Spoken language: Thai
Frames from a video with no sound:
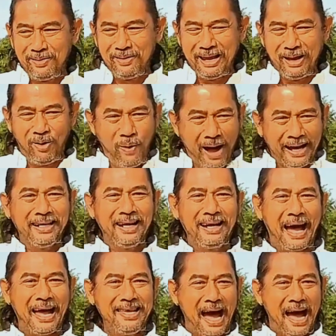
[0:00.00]
เดี๋ยววันหนึ่ง
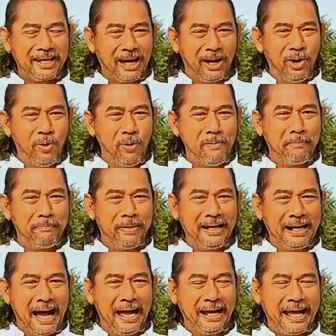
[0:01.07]
ใครอยากจะรู้มันเป็น
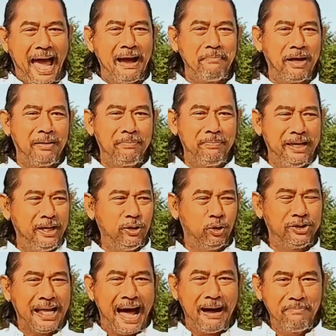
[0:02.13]
ขายแก๊งมันมีอยู่
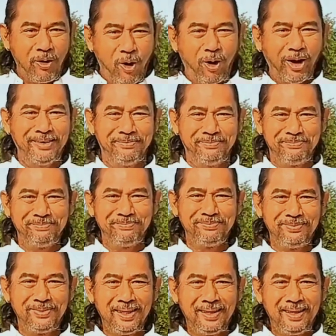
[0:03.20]
สามคน
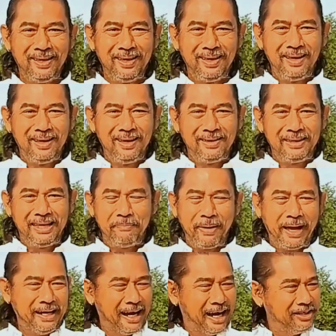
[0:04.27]
ที่ไป
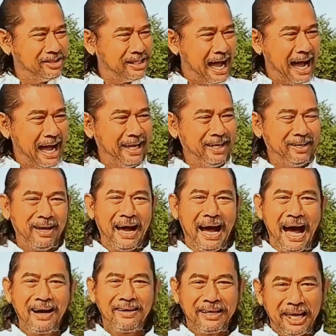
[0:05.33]
เดินสาย
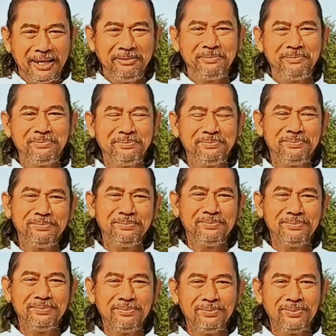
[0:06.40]
หากิน
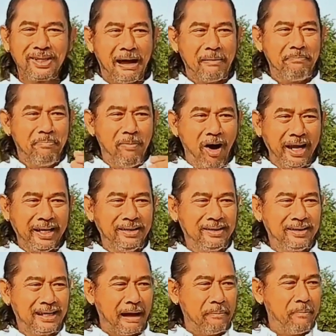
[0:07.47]
กับบอล
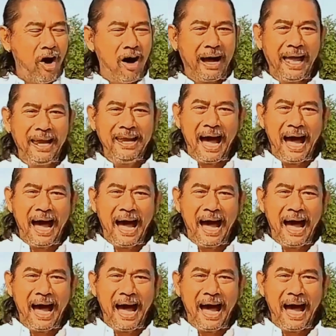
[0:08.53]
กับออกัน